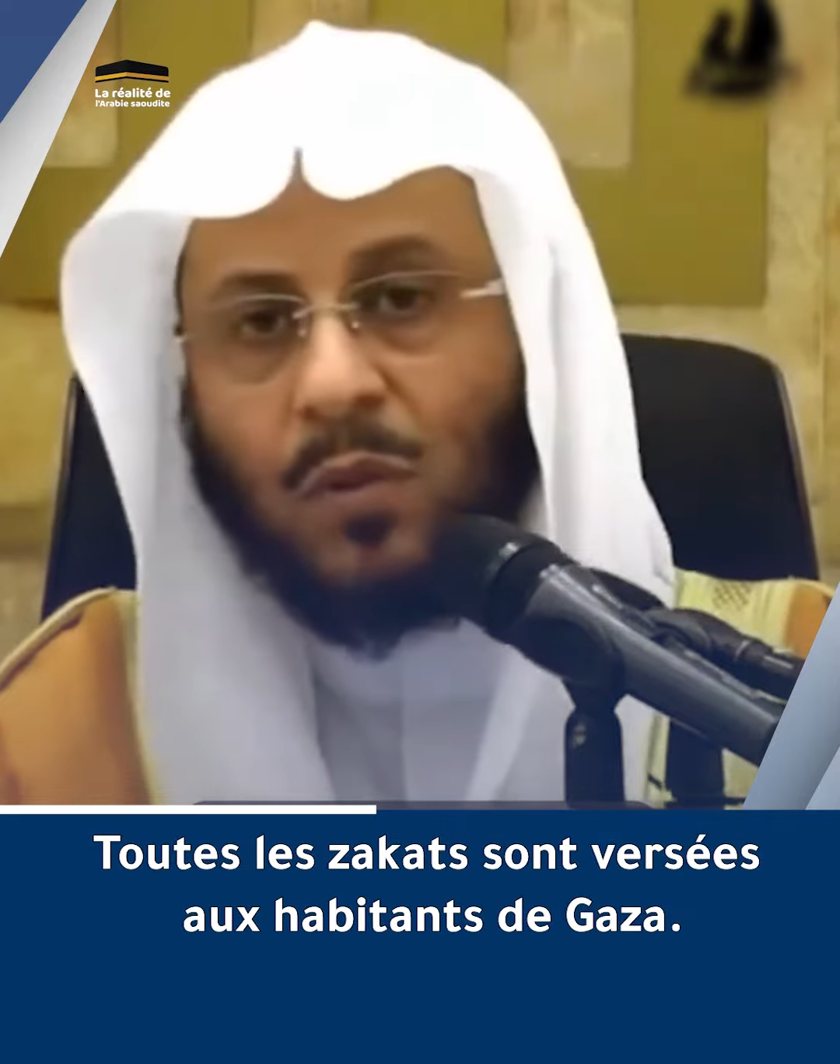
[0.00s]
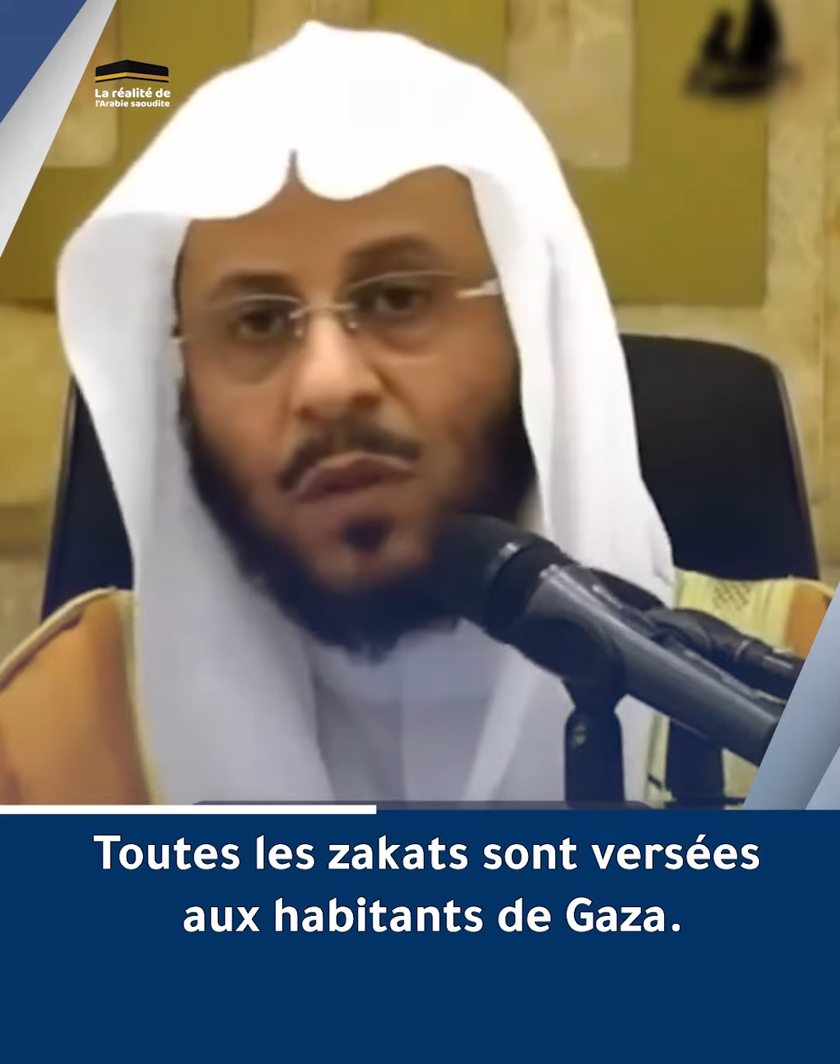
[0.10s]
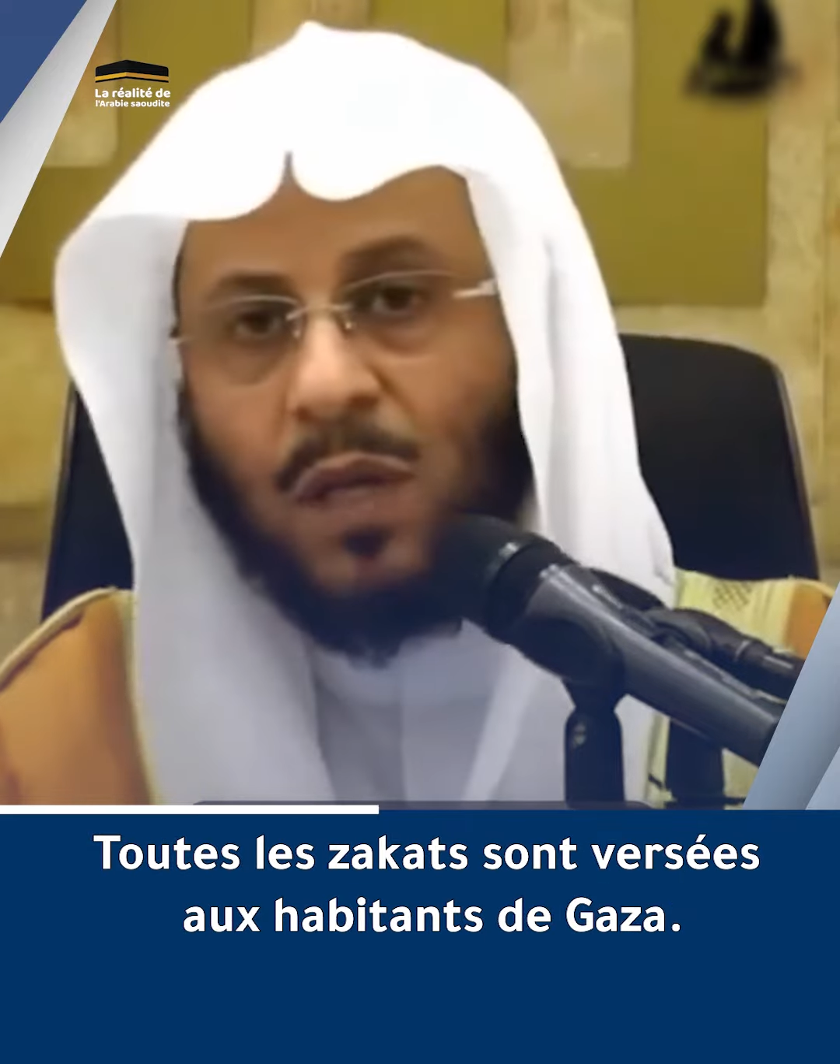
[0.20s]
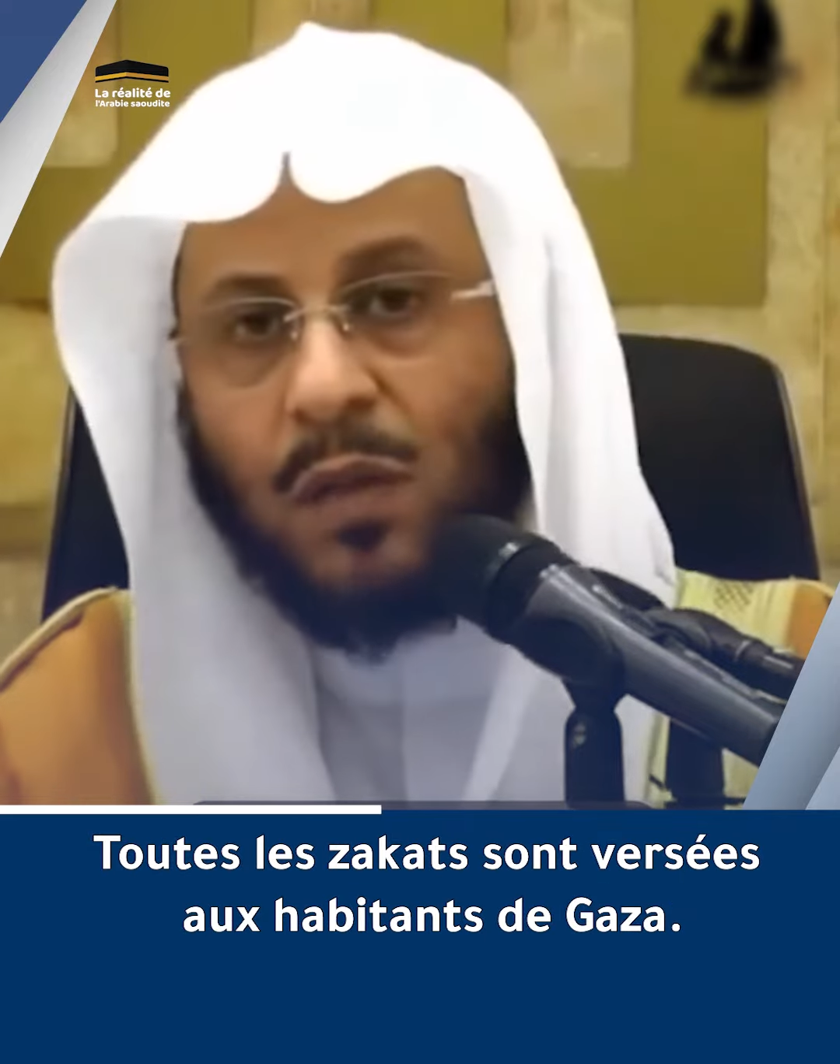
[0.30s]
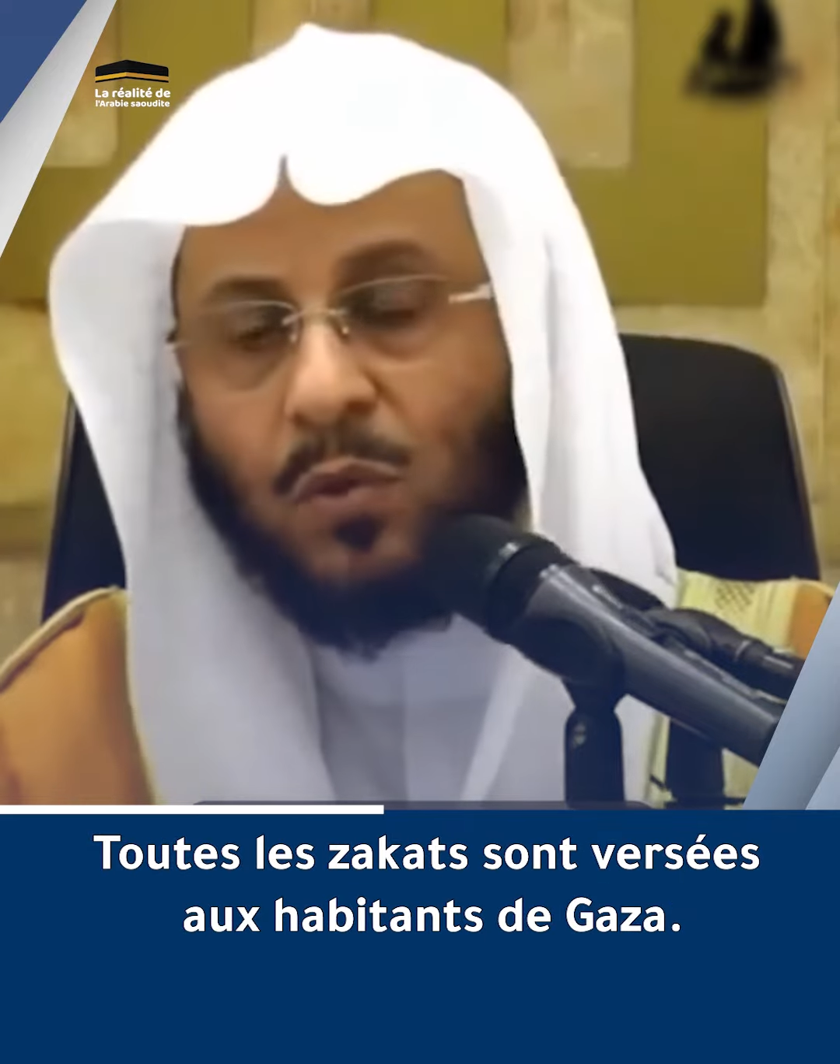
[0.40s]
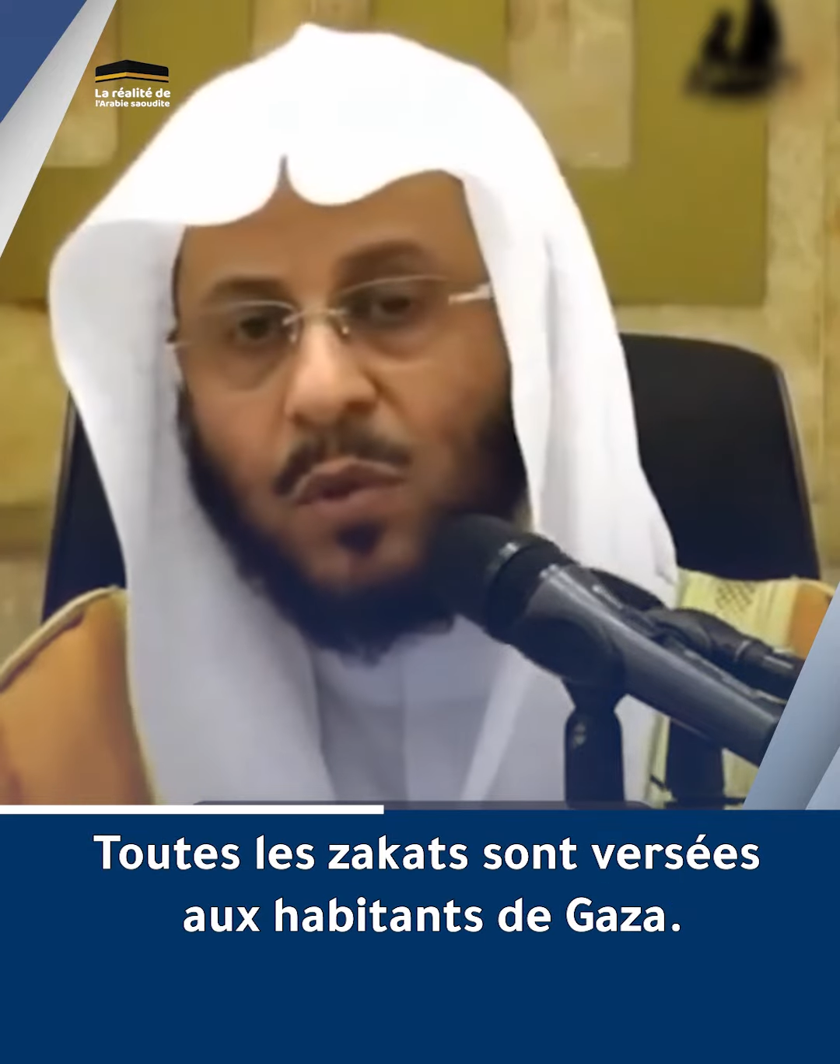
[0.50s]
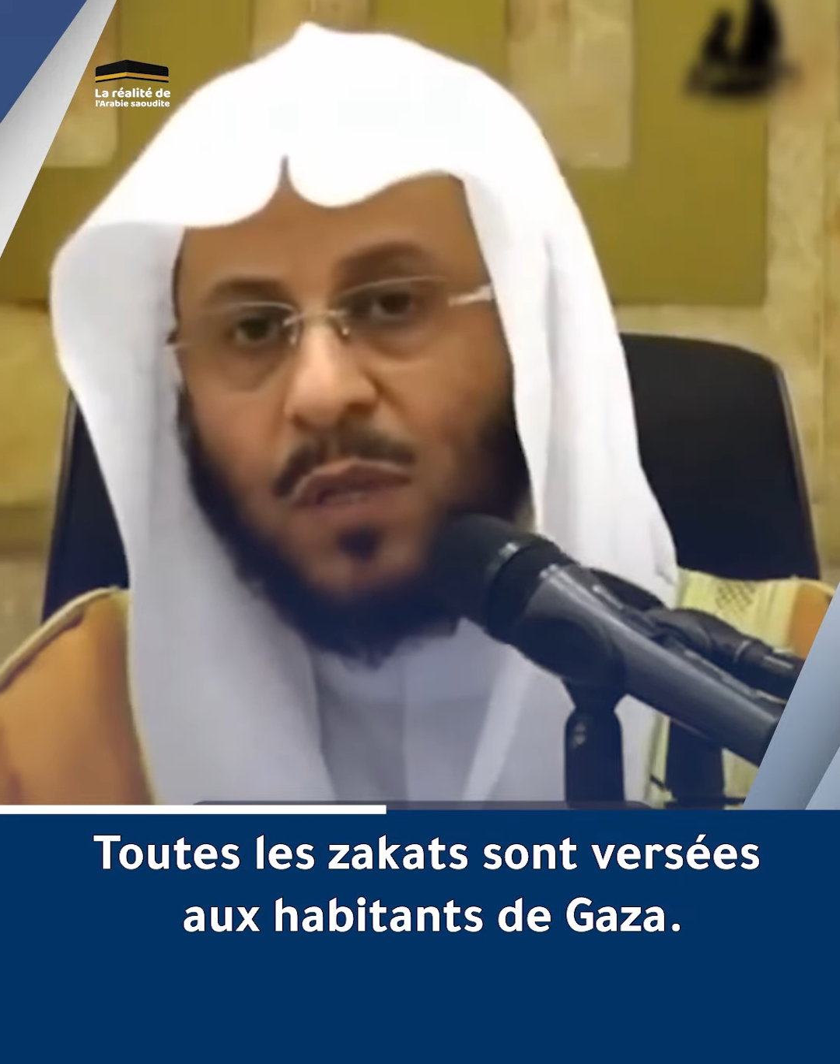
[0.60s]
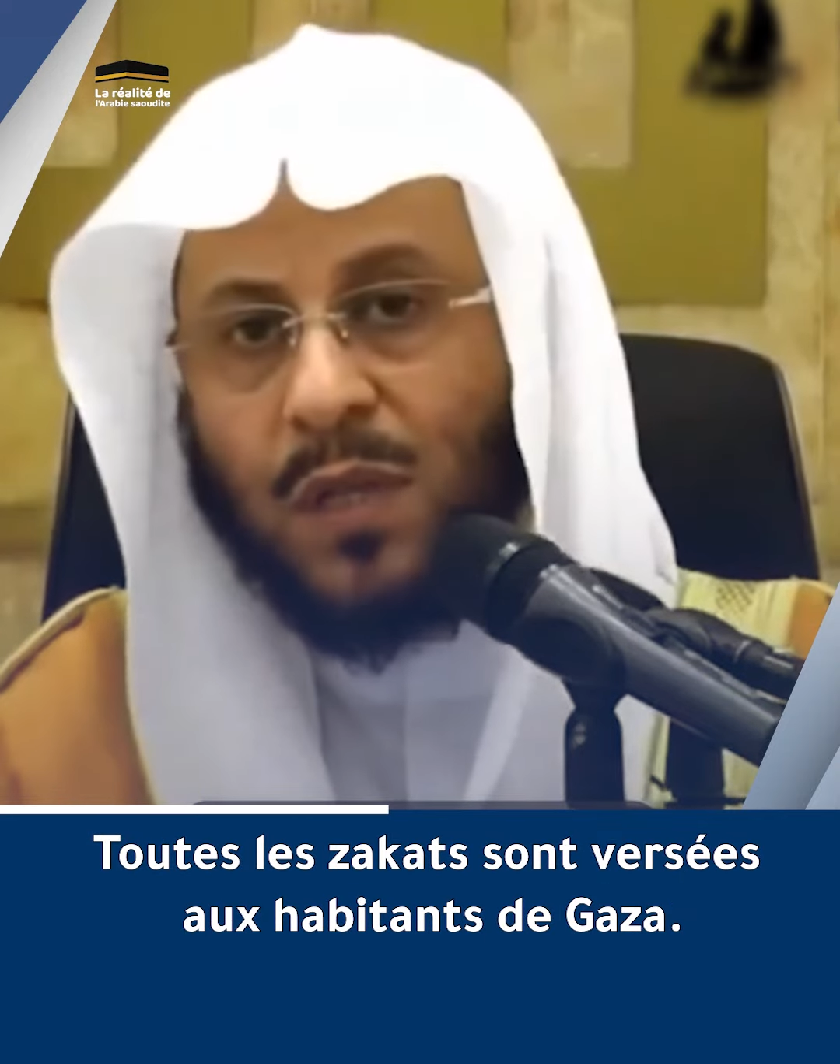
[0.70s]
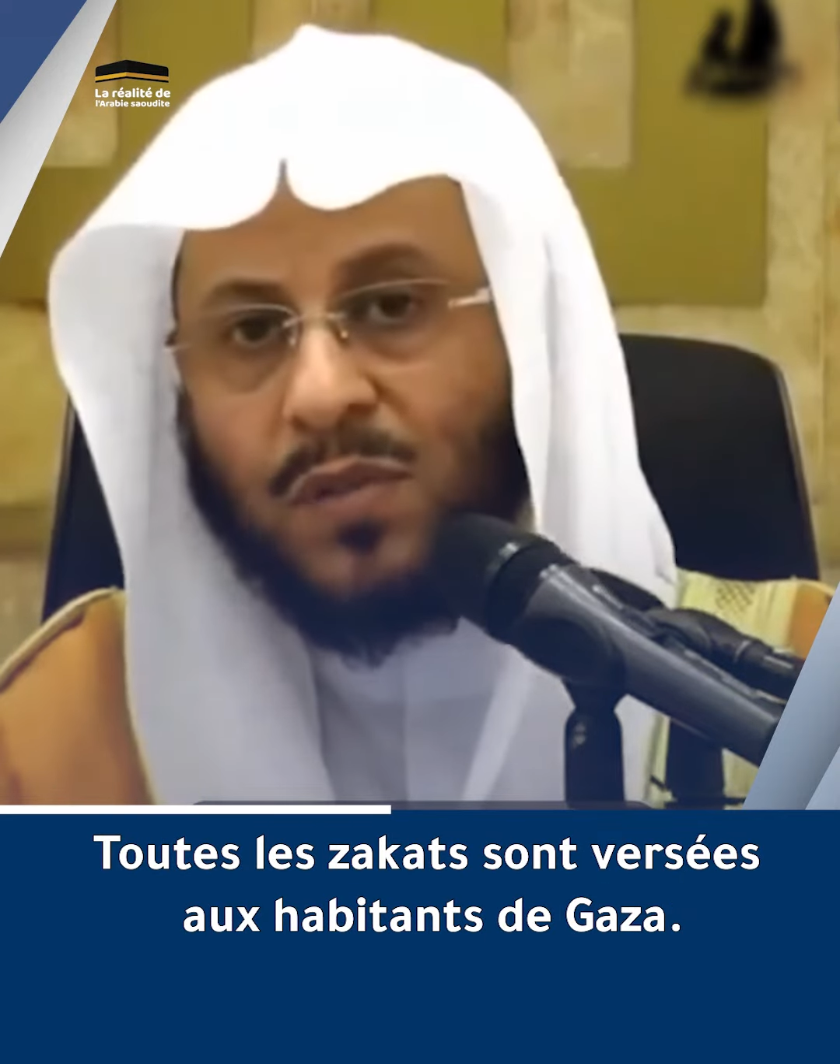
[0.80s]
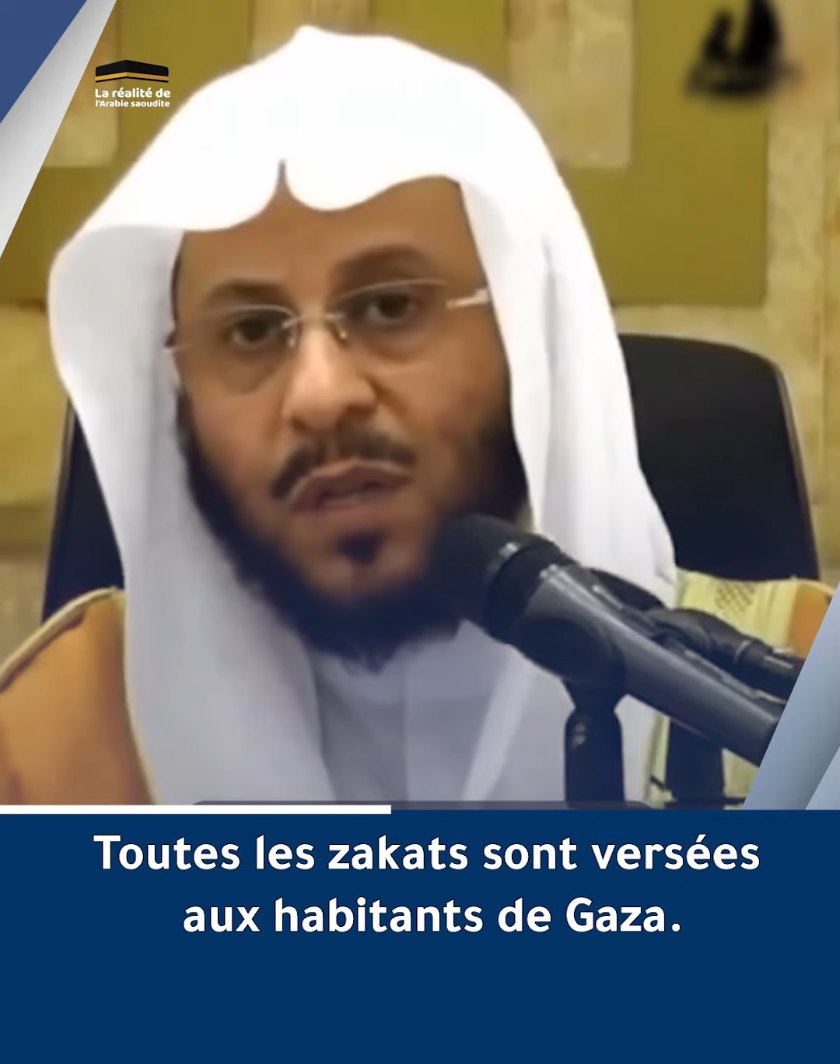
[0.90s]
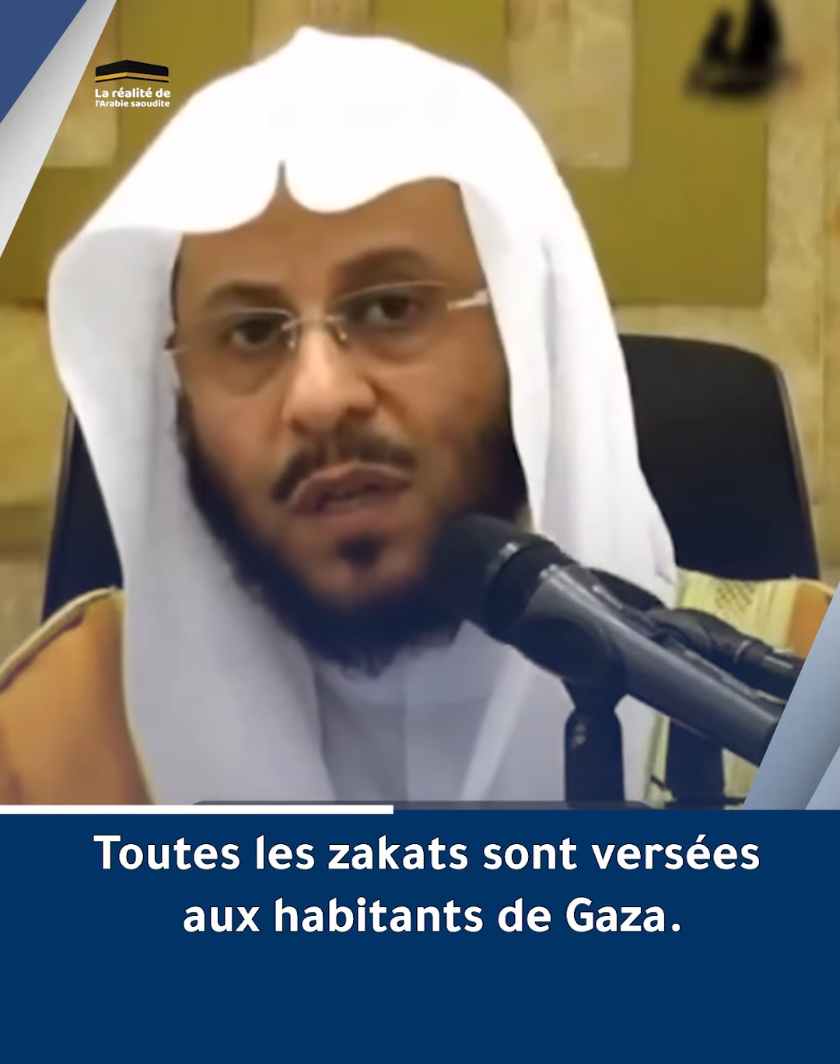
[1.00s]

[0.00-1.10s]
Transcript: كلها تخرج